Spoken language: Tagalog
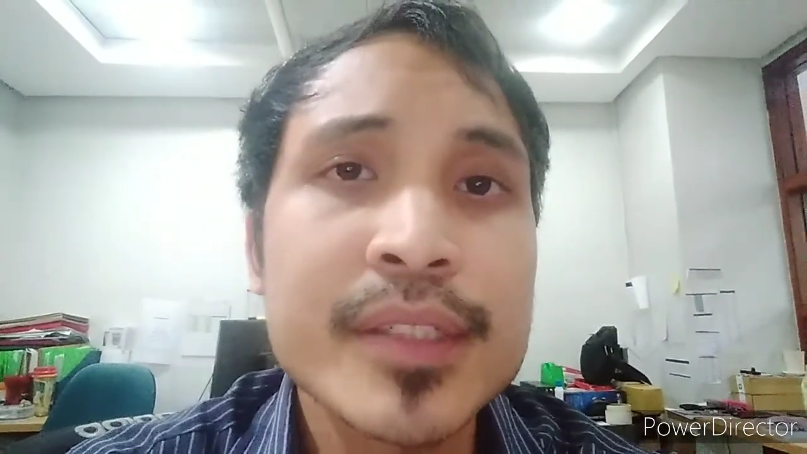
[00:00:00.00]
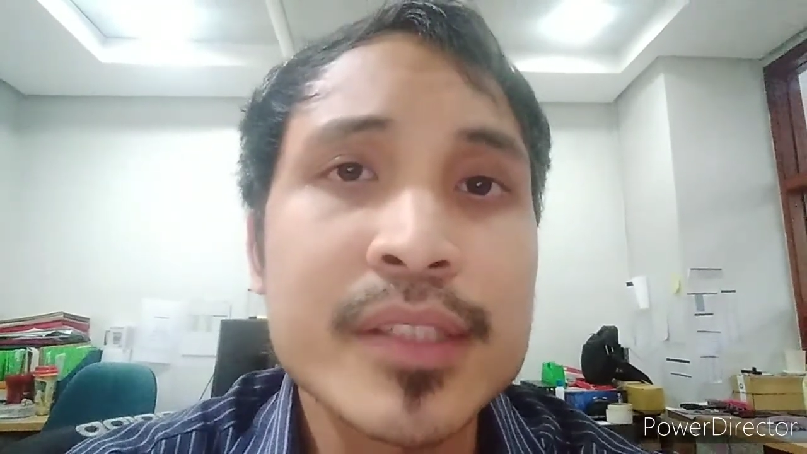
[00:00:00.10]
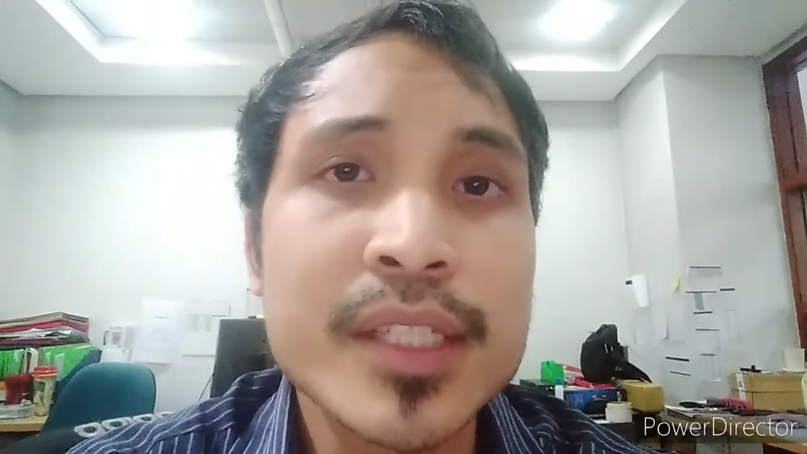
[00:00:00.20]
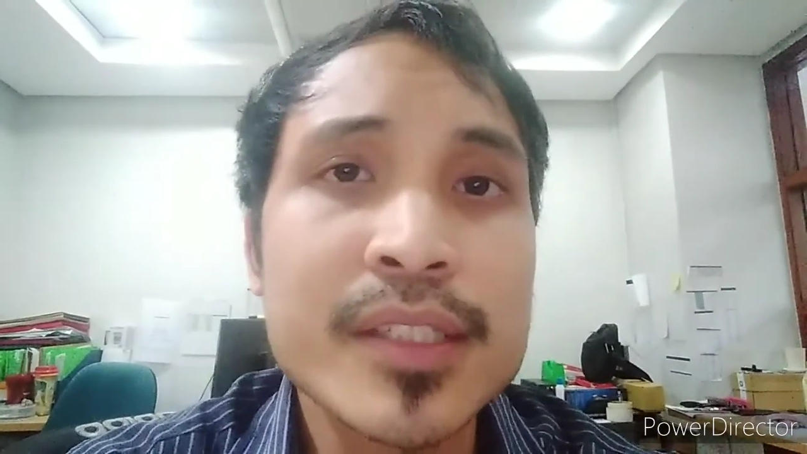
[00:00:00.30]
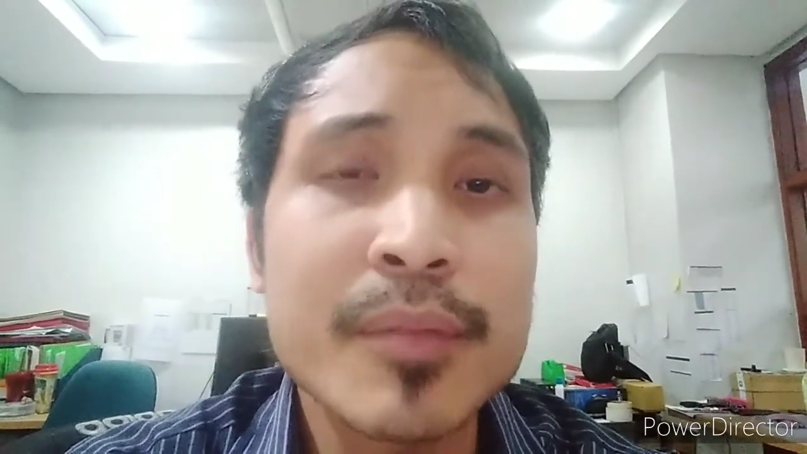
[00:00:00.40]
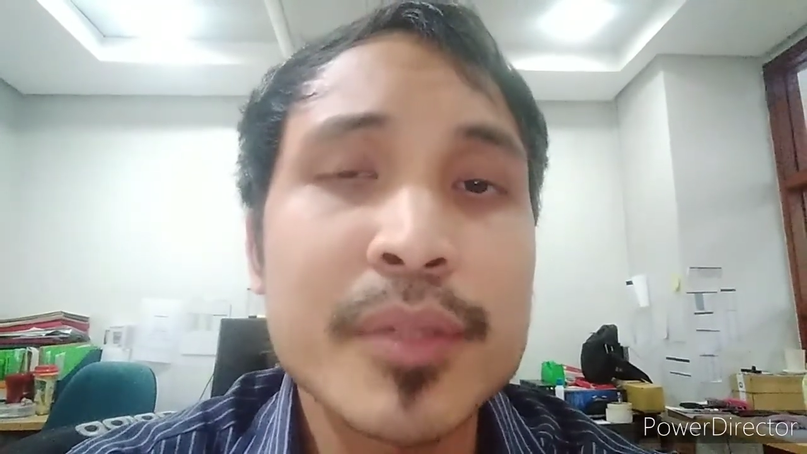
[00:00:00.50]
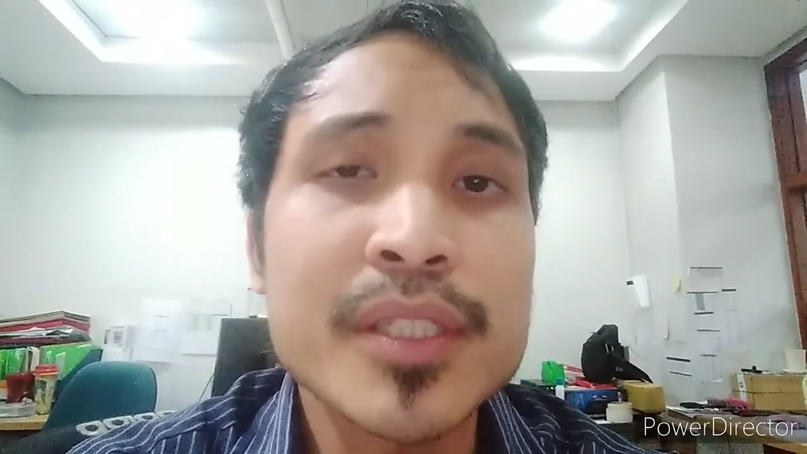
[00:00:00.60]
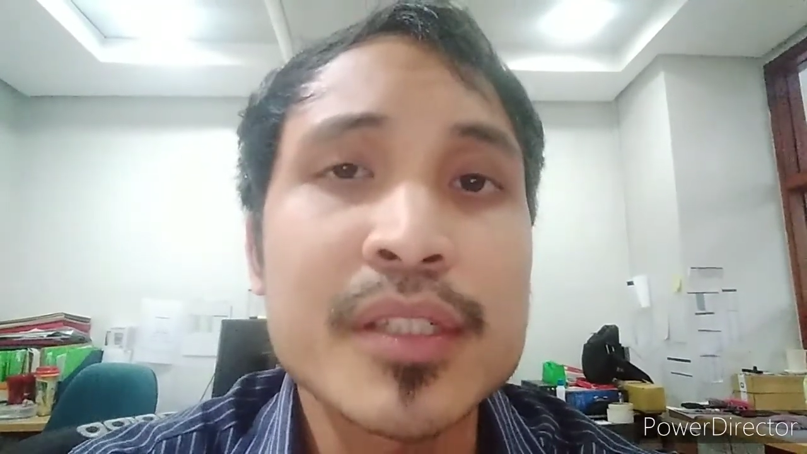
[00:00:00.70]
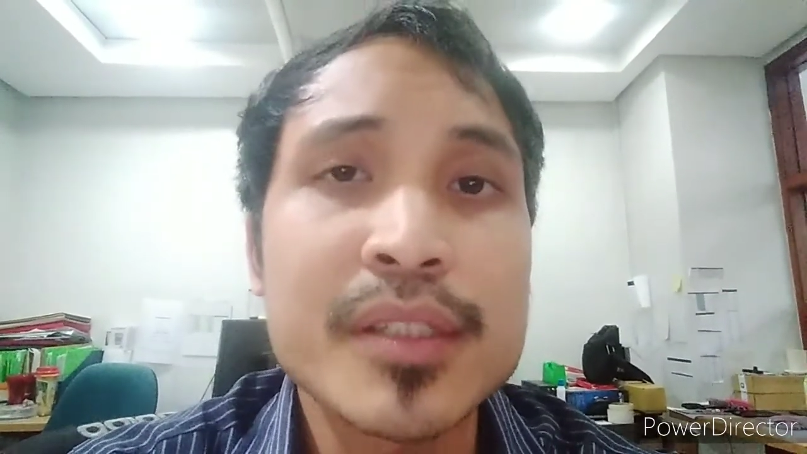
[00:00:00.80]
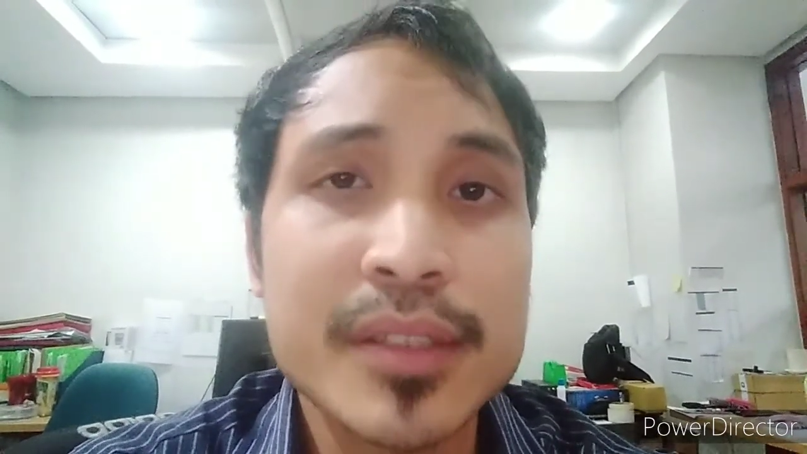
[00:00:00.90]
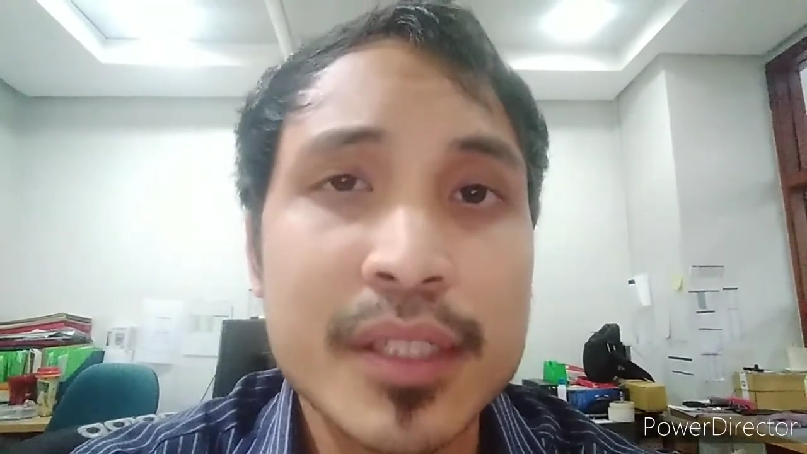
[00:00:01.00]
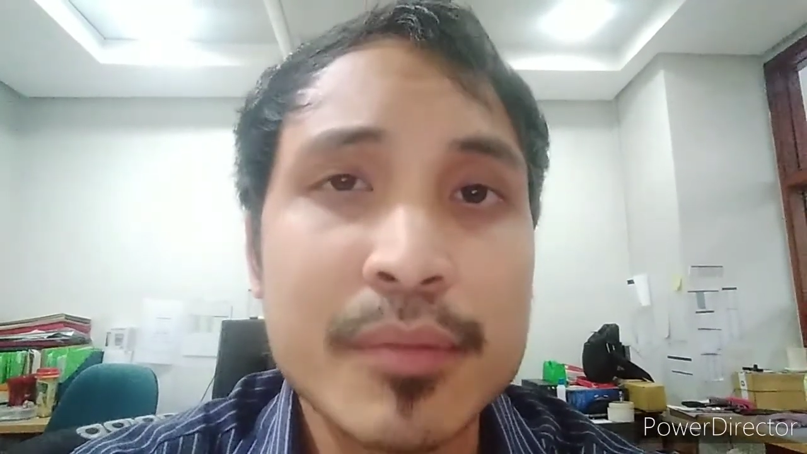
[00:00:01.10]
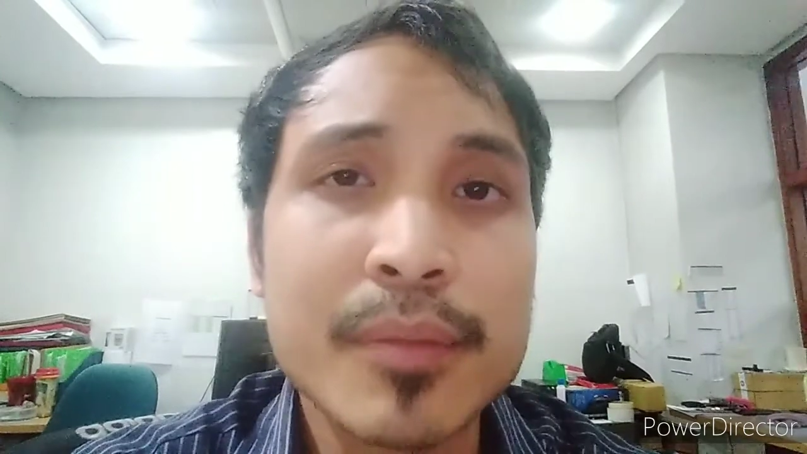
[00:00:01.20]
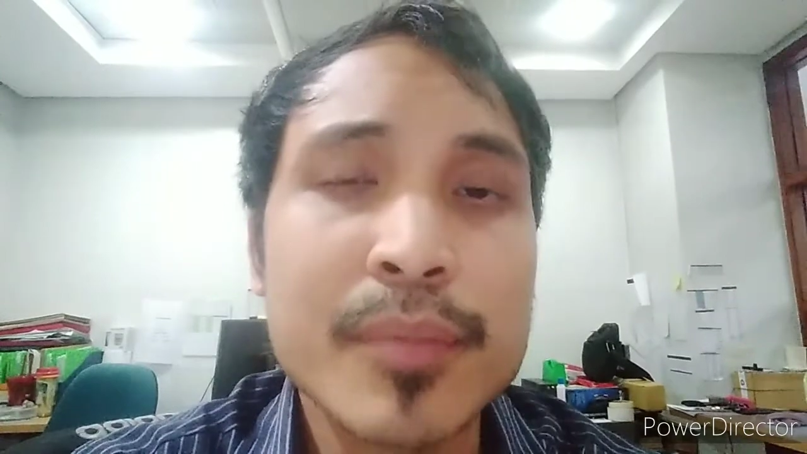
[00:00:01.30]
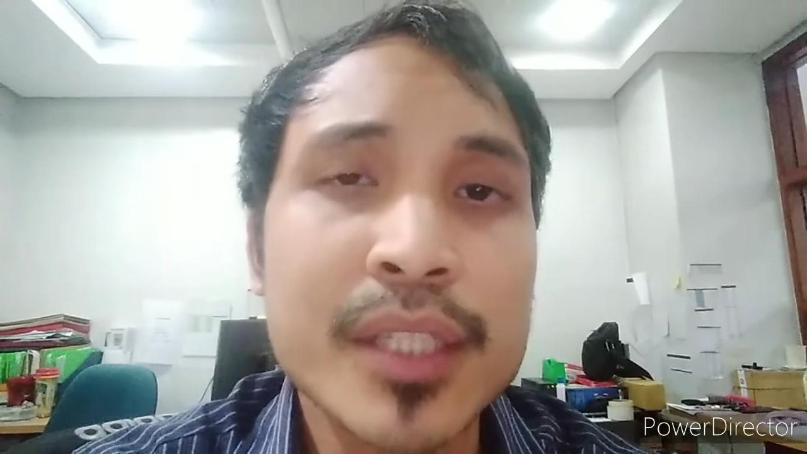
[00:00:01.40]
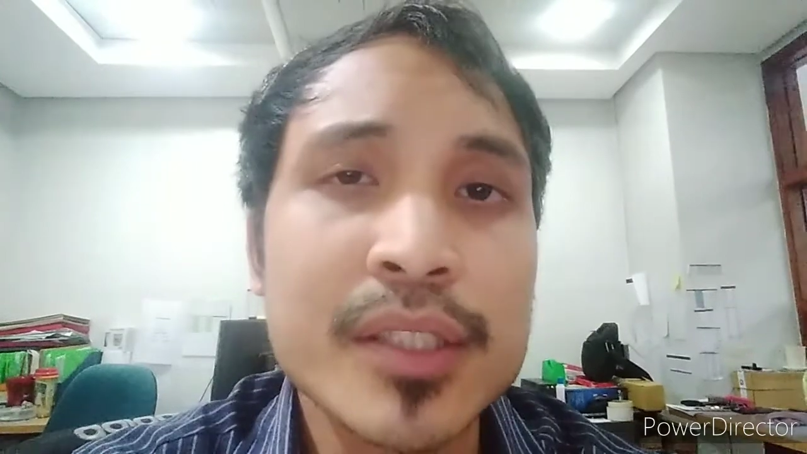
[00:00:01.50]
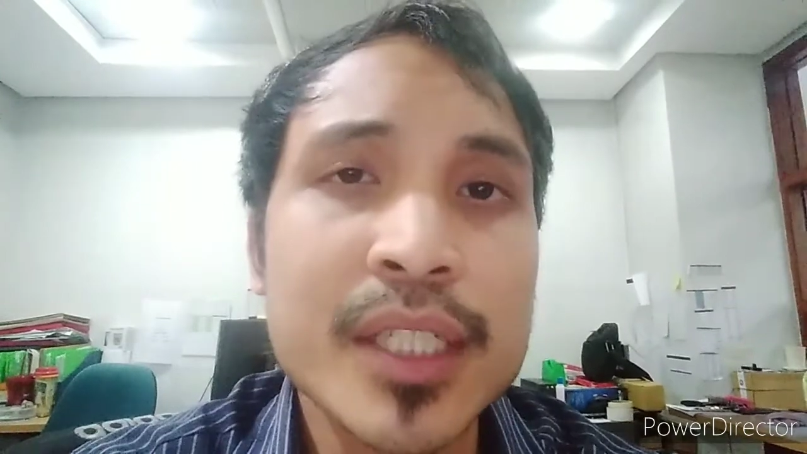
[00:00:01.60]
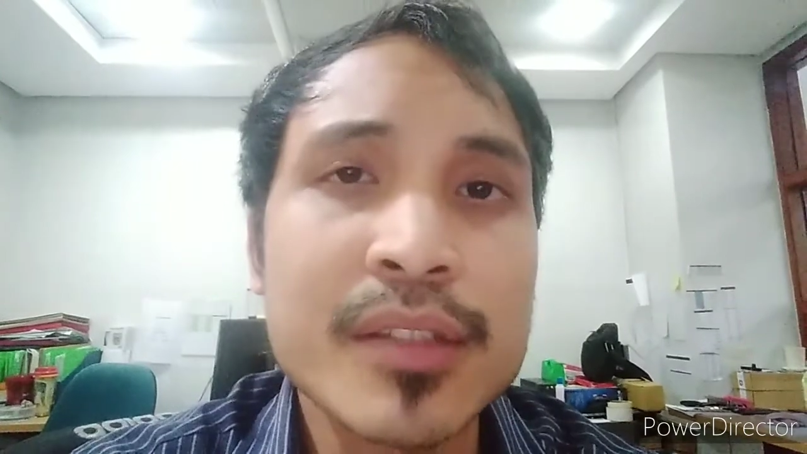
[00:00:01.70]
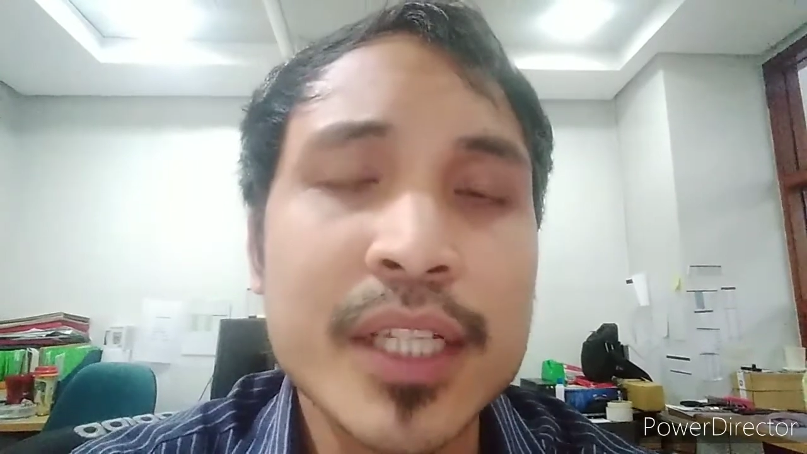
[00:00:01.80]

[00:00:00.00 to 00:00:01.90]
Then, syempre, sa, sa ibang brand din.